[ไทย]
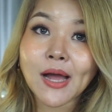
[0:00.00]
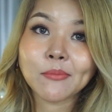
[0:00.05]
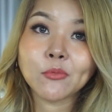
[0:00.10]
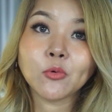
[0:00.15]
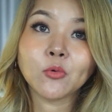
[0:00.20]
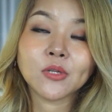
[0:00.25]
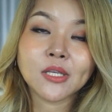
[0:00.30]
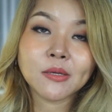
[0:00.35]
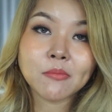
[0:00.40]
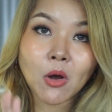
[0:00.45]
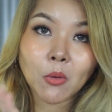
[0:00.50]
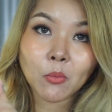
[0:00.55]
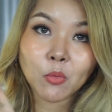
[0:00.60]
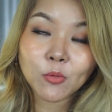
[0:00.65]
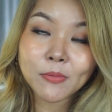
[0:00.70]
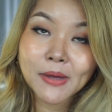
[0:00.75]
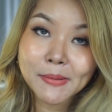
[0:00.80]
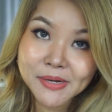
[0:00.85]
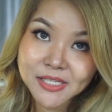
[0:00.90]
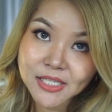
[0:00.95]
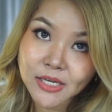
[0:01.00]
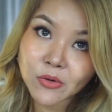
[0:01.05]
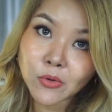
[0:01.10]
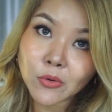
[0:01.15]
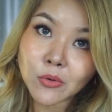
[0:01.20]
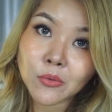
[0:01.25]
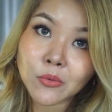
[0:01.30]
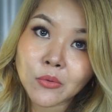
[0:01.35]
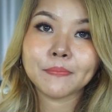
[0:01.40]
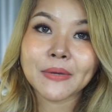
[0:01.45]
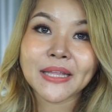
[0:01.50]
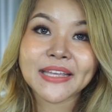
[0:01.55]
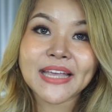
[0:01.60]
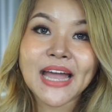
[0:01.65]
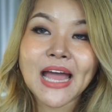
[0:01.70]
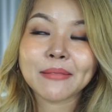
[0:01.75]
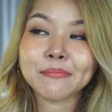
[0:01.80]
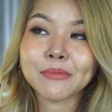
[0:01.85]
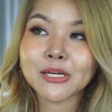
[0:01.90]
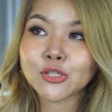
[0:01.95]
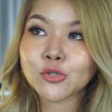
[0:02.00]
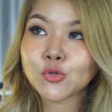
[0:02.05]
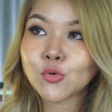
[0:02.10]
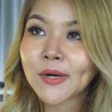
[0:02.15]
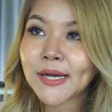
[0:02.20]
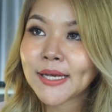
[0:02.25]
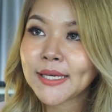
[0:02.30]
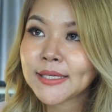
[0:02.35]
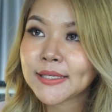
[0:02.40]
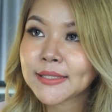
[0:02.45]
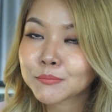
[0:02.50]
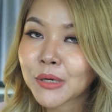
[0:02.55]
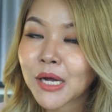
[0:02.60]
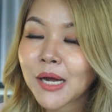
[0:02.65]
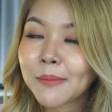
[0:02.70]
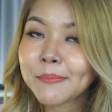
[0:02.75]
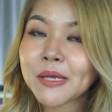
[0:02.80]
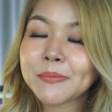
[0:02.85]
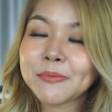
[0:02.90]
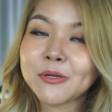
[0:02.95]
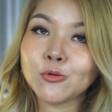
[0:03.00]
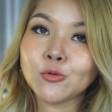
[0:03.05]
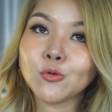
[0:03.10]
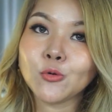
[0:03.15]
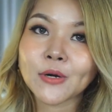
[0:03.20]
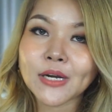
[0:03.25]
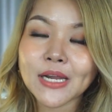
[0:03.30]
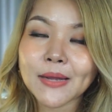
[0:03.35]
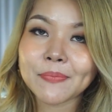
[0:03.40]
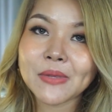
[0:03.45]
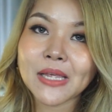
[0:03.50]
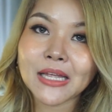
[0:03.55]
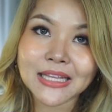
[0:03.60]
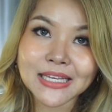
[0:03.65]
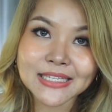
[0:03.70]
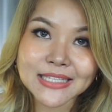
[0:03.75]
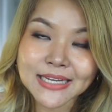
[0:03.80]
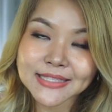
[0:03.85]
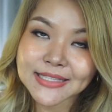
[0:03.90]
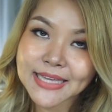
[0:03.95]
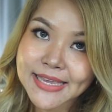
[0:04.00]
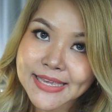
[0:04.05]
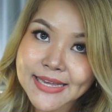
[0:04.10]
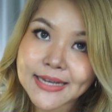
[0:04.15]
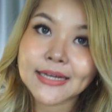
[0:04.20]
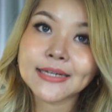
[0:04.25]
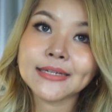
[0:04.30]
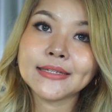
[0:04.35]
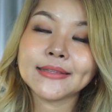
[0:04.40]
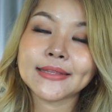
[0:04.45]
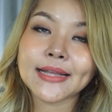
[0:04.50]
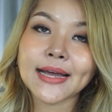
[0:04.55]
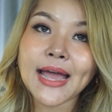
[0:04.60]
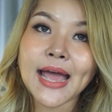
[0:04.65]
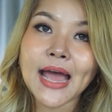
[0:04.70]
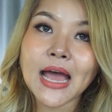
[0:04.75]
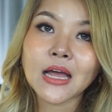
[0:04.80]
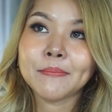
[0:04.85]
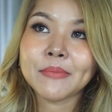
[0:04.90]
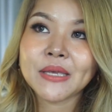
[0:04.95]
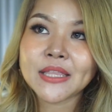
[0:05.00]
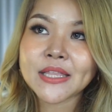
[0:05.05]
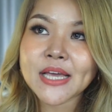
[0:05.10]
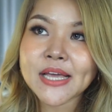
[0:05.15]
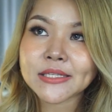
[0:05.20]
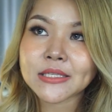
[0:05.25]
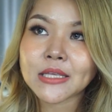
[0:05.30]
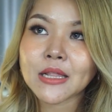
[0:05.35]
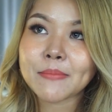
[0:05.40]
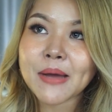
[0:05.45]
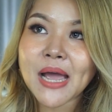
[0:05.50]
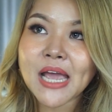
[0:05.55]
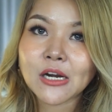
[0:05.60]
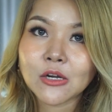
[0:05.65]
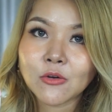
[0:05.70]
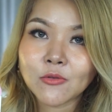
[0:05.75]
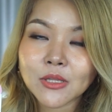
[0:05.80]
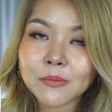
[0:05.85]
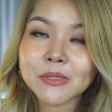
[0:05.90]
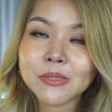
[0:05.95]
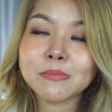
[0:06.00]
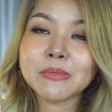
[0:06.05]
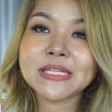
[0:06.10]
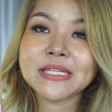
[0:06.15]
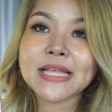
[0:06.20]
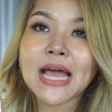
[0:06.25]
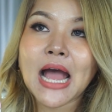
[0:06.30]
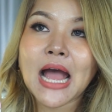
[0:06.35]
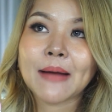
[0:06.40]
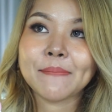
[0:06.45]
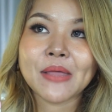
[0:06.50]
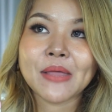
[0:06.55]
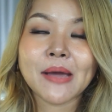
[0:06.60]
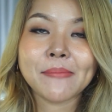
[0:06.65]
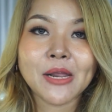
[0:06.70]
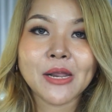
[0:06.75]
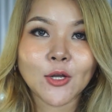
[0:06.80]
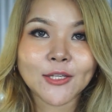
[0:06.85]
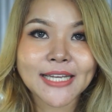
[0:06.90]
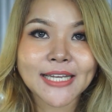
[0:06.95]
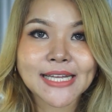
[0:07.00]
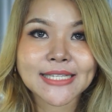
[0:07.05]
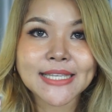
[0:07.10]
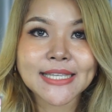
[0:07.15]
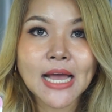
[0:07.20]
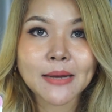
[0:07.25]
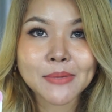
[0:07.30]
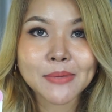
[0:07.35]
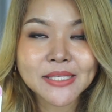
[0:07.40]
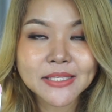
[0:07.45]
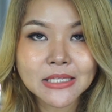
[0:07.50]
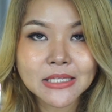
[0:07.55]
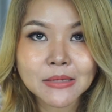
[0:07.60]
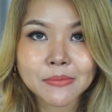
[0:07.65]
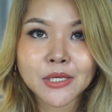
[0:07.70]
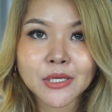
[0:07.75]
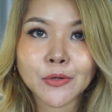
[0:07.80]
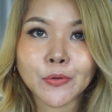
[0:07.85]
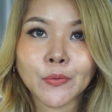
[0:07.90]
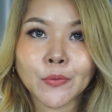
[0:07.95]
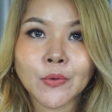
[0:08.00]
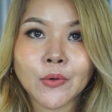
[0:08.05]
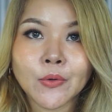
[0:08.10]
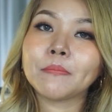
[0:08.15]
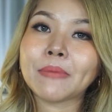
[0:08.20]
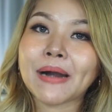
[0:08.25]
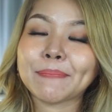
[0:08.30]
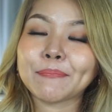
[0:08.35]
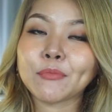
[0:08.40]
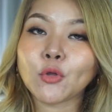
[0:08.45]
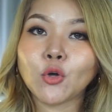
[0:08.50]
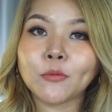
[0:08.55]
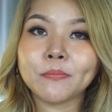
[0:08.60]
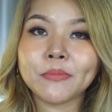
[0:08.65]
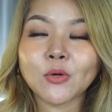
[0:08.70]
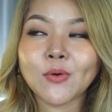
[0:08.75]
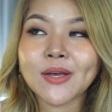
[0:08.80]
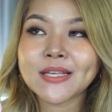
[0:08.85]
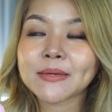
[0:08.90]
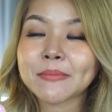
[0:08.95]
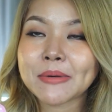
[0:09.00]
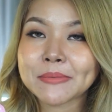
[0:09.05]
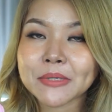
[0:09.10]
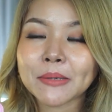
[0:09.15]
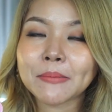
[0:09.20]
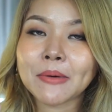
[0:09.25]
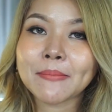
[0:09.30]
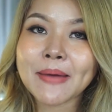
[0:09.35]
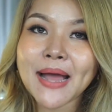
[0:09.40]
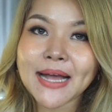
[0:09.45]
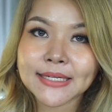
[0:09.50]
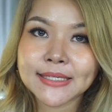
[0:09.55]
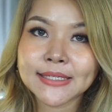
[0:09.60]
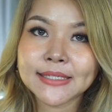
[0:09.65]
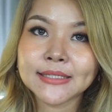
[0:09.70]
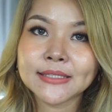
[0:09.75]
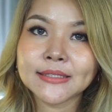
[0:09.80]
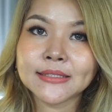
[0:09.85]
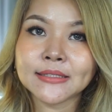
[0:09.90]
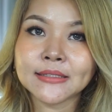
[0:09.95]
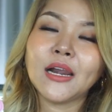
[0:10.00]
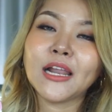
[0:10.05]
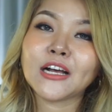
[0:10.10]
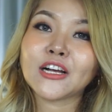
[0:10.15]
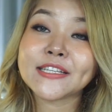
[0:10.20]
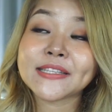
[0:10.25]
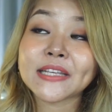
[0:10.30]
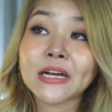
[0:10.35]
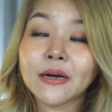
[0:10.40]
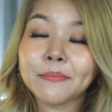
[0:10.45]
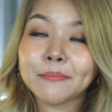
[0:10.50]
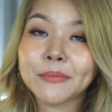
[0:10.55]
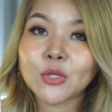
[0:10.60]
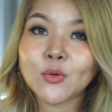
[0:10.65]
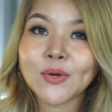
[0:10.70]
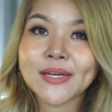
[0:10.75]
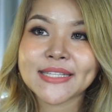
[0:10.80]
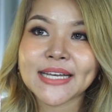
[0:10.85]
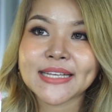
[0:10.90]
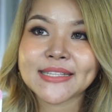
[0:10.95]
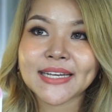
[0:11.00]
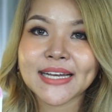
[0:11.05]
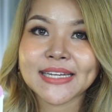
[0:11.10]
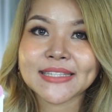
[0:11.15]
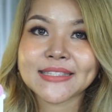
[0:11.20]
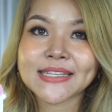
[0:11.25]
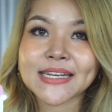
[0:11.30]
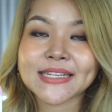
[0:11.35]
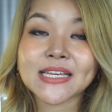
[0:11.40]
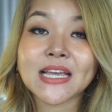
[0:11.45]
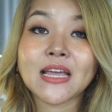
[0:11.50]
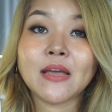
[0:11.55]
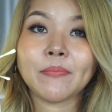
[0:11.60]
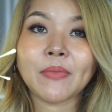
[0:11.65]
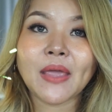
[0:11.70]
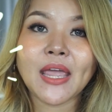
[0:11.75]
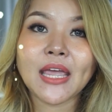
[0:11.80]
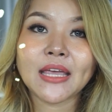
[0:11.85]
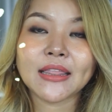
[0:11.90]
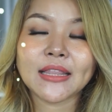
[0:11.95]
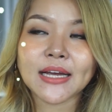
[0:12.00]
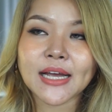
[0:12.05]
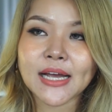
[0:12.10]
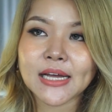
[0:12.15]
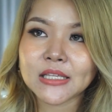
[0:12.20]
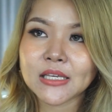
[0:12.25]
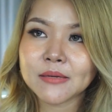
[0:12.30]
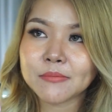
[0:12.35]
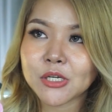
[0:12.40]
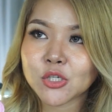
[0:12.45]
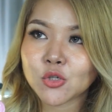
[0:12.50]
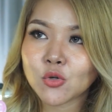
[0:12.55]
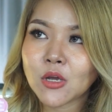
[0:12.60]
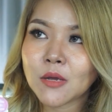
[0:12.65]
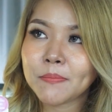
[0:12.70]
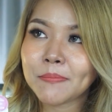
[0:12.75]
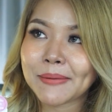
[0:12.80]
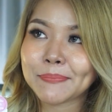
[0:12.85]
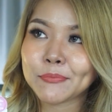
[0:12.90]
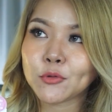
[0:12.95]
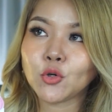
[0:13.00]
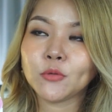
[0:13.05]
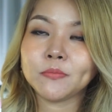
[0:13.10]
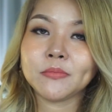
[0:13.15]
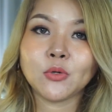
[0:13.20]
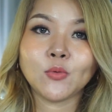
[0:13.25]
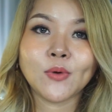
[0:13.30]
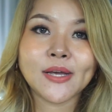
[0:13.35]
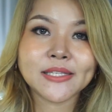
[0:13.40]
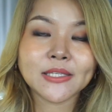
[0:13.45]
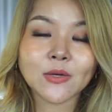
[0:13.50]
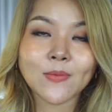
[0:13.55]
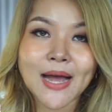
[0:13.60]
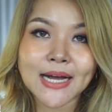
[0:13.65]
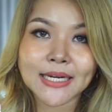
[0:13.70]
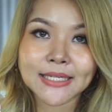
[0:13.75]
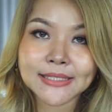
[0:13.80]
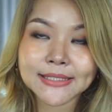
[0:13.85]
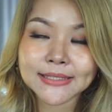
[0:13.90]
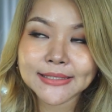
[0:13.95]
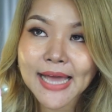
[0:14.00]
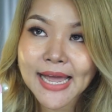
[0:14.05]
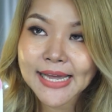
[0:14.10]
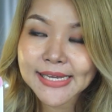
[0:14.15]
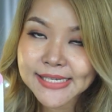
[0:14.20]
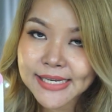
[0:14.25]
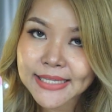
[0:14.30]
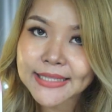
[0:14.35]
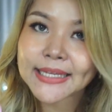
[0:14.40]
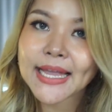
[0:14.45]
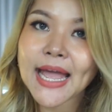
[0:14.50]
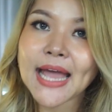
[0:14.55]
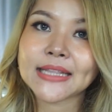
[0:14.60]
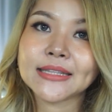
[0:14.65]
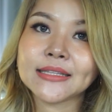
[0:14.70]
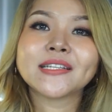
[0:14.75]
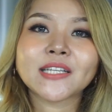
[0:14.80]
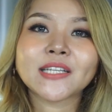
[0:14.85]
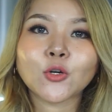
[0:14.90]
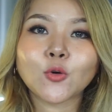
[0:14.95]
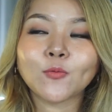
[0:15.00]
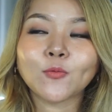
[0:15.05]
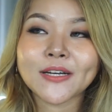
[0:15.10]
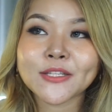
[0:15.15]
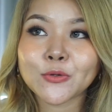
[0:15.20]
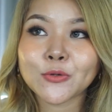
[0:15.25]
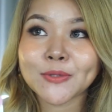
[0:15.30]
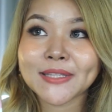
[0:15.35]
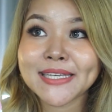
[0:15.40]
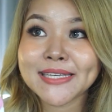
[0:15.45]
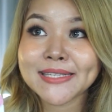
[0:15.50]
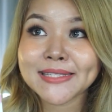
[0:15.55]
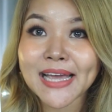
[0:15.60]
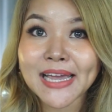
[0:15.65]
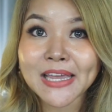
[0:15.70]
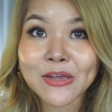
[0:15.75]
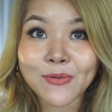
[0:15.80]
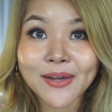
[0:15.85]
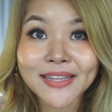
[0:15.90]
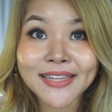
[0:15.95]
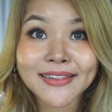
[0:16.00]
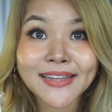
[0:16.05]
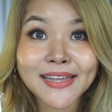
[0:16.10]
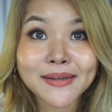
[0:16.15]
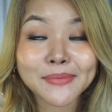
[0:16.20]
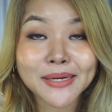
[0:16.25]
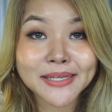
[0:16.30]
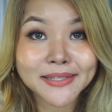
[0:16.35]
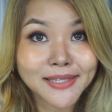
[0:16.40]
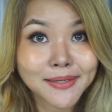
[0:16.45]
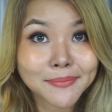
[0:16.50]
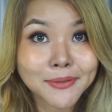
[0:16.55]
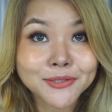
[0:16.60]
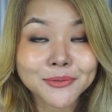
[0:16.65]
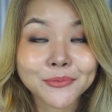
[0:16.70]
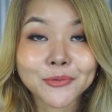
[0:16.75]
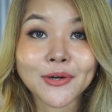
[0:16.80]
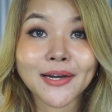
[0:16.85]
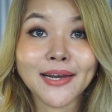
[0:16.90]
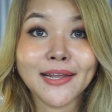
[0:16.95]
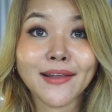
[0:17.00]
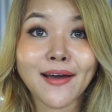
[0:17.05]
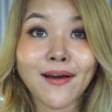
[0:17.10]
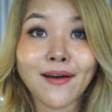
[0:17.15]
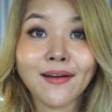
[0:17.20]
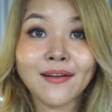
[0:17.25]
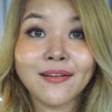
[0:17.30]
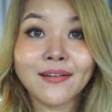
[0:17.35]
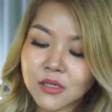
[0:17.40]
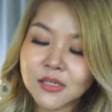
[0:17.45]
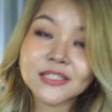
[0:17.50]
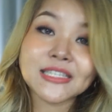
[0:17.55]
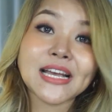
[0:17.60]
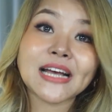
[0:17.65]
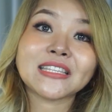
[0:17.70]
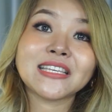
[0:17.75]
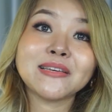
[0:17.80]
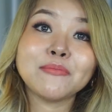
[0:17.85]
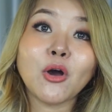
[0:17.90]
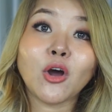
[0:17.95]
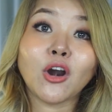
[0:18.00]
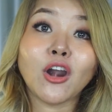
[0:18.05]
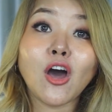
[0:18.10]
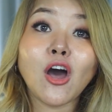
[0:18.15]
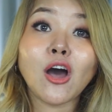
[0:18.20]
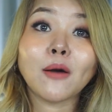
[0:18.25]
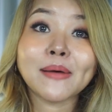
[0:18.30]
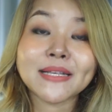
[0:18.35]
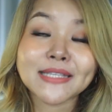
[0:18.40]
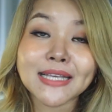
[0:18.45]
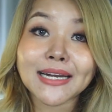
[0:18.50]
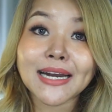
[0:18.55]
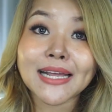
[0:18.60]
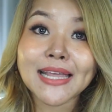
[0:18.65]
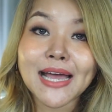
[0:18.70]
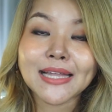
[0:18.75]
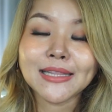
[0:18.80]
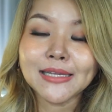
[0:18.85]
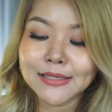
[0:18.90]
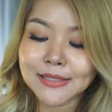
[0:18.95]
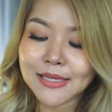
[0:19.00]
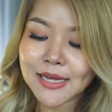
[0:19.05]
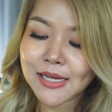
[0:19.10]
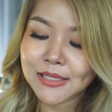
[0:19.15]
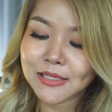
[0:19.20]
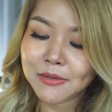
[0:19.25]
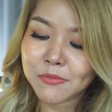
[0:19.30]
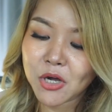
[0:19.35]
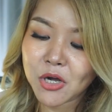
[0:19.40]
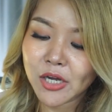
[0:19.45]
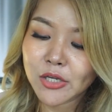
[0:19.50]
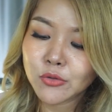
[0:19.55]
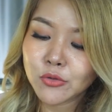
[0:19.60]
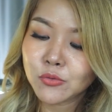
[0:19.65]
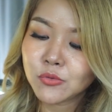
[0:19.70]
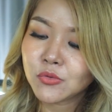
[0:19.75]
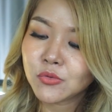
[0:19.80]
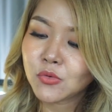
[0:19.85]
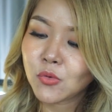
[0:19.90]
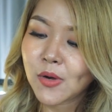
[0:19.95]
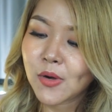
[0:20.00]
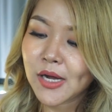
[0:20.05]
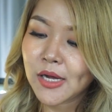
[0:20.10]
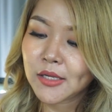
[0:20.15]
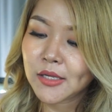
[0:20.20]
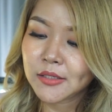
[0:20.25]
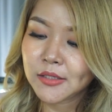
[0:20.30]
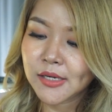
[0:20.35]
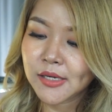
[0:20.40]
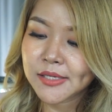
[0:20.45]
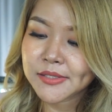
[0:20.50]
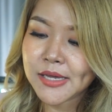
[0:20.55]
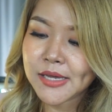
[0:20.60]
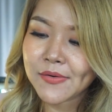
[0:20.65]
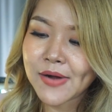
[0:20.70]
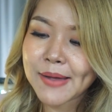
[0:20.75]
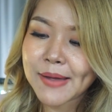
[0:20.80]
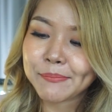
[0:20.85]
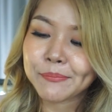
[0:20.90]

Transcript: มูที่หมองพูดไปเมื่อสักครู่เป็นการมาช่วยเพิ่มให้ผิวดูเรียบเนียนกระจ่างใสยิ่งขึ้นนะคะมีไนซีนามายหรือวิตามิน B3 นะไปลดการสร้างเม็ดสีผิวปรับโทนผิวให้สม่ำเสมอมากขึ้นแล้วก็เสริมมาด้วยสารสกัดจากชะเอมเทศนะคะที่มาช่วยปรับโทนผิวให้สว่างขึ้นได้เช่นกันสรุปว่าสูตรนี้ใส่ไวท์เทนนิ่งมาเยอะพอสมควรเลยเนาะคือจากที่หมองลองมาสักระยะหนึ่งเนี่ยค่ะเดี๋ยวหมองให้ดูตัวเนื้อเซรั่